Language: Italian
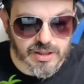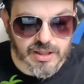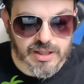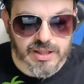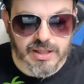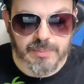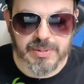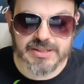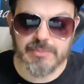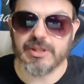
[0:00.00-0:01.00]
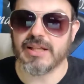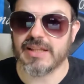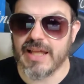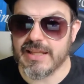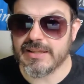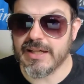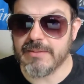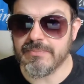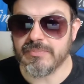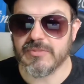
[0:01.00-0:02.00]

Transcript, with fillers: partiamo dall'Atalanta,